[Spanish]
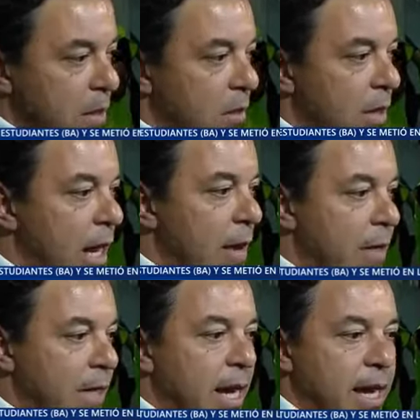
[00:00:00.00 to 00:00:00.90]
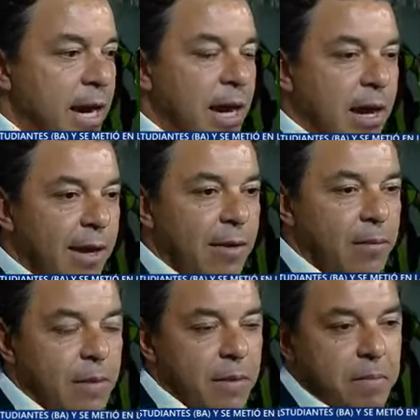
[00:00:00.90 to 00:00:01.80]
donde la ventaja,
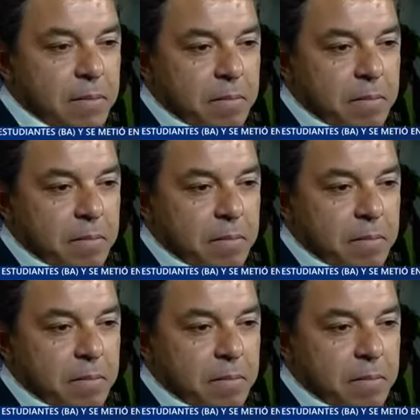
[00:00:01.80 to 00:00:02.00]
eh,